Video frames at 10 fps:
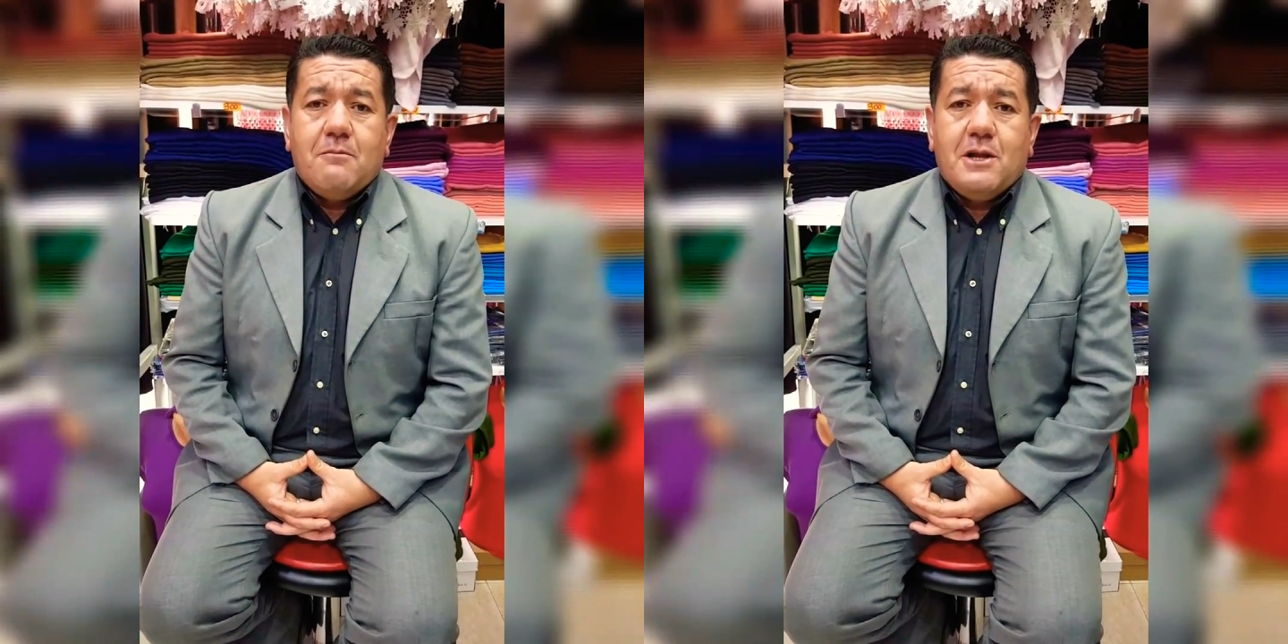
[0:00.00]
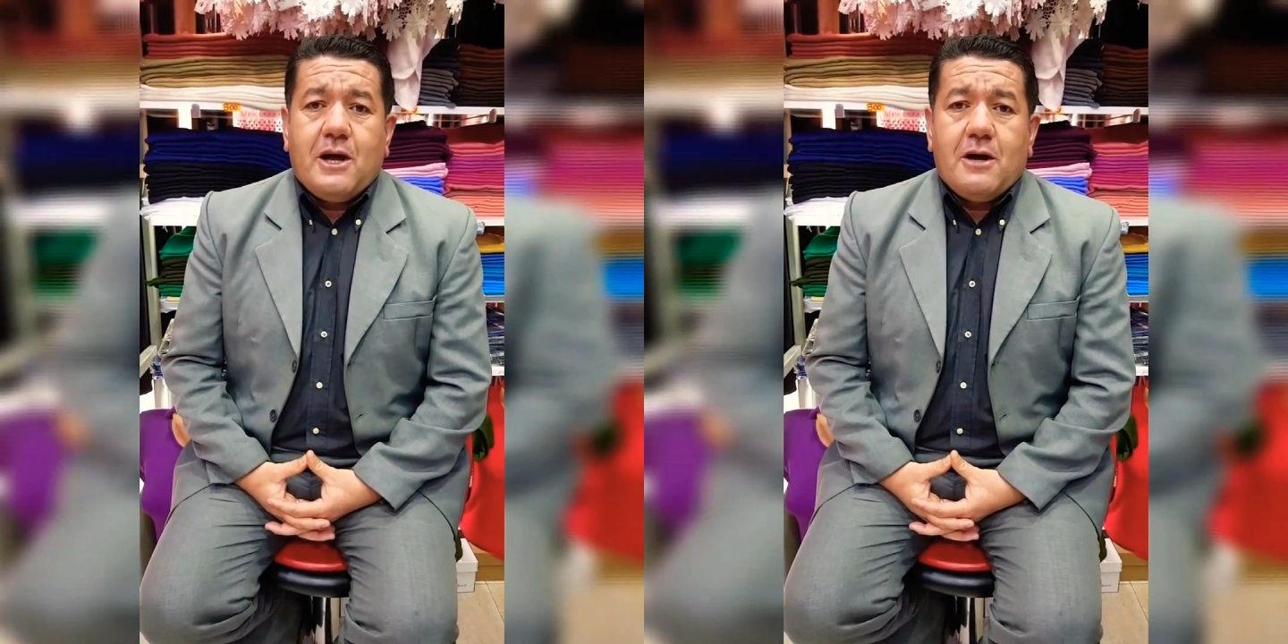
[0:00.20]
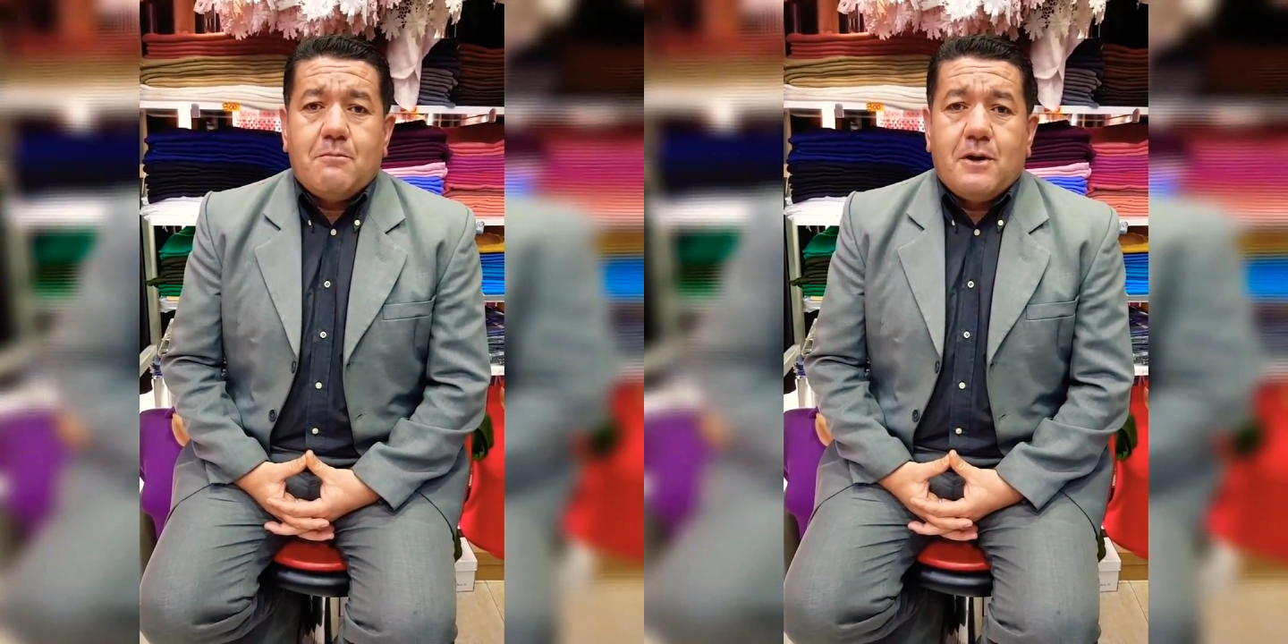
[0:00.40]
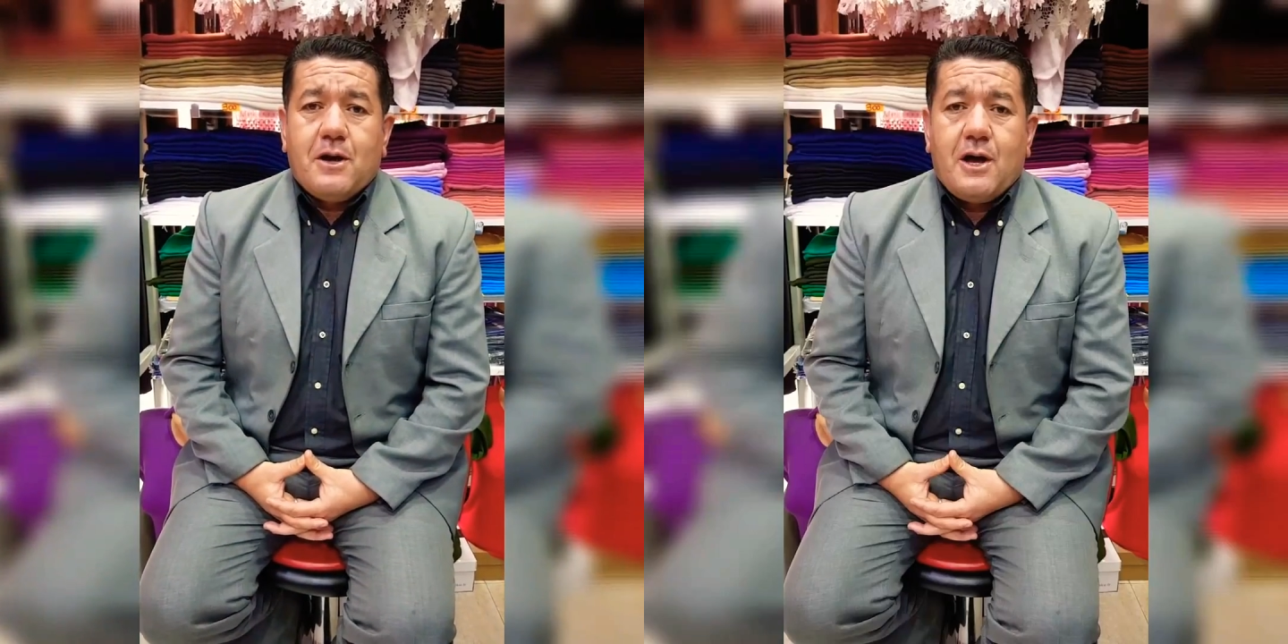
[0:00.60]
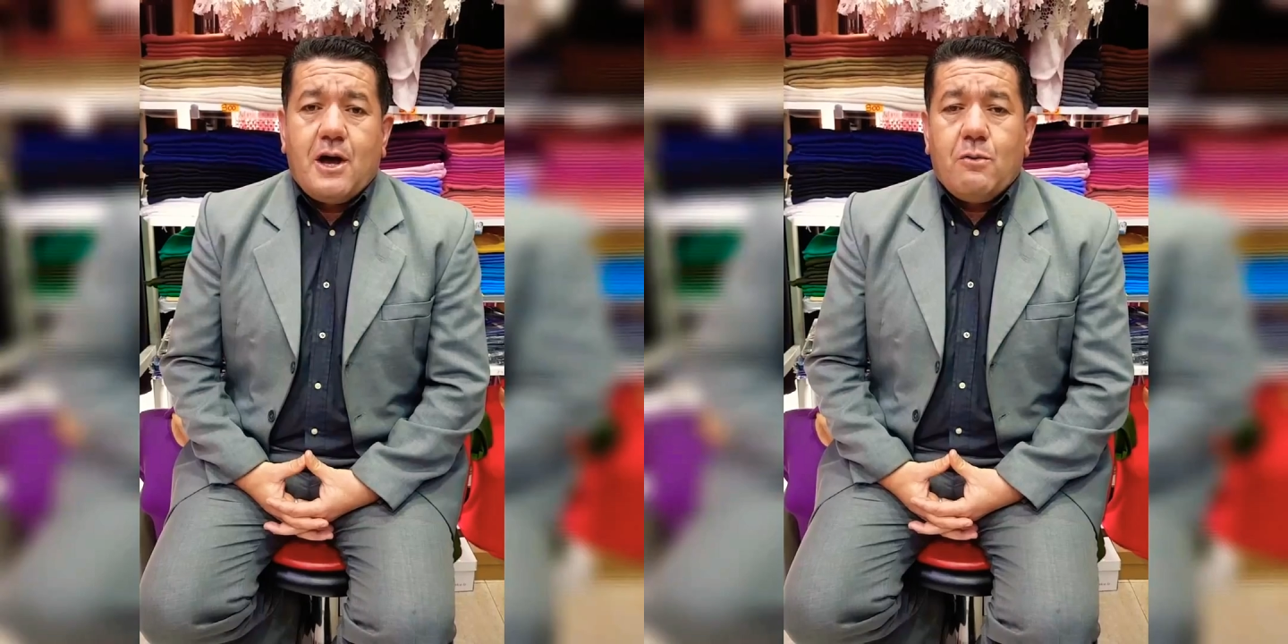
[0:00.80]
ملعب
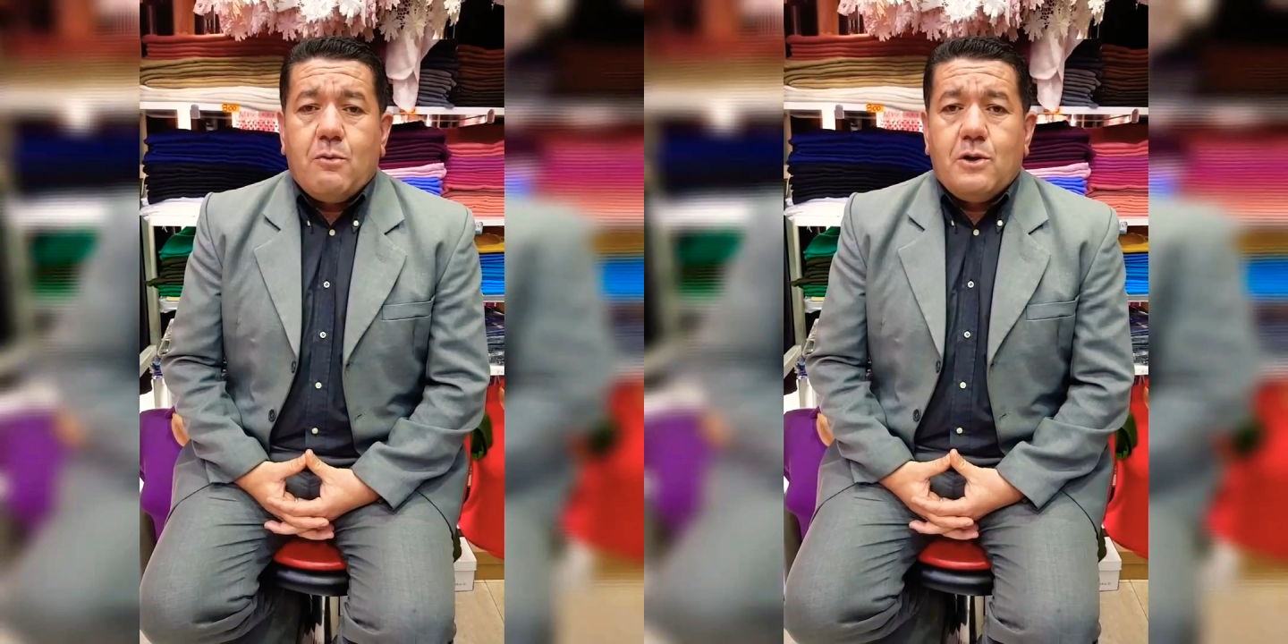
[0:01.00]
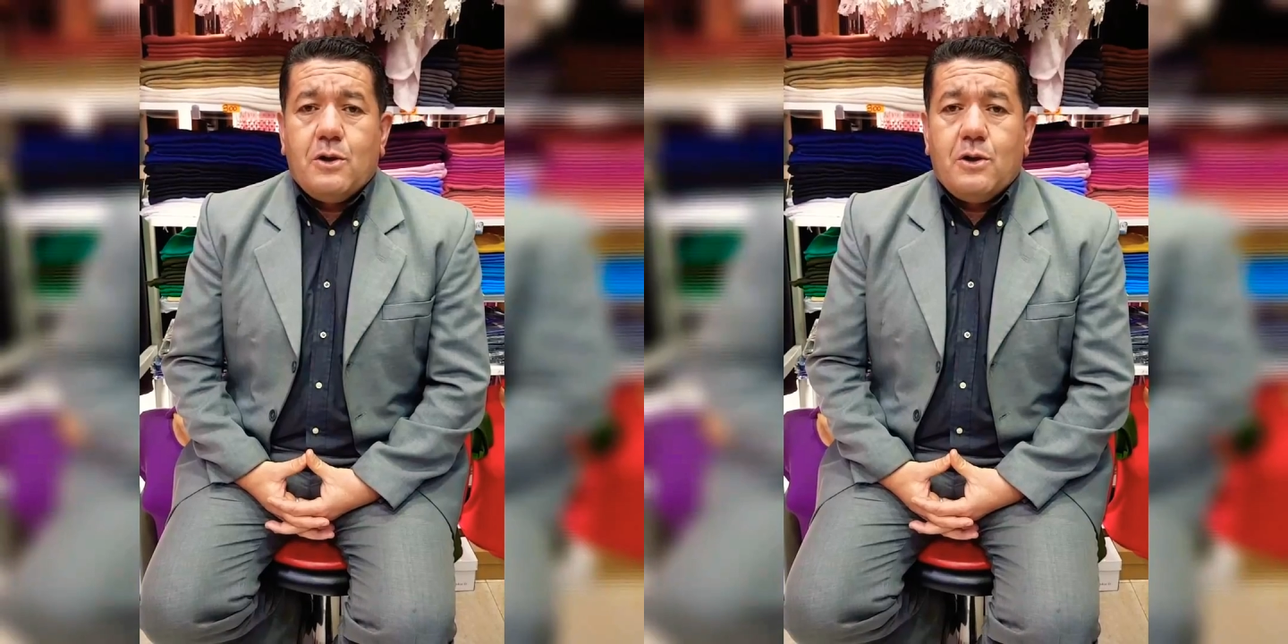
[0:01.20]
أو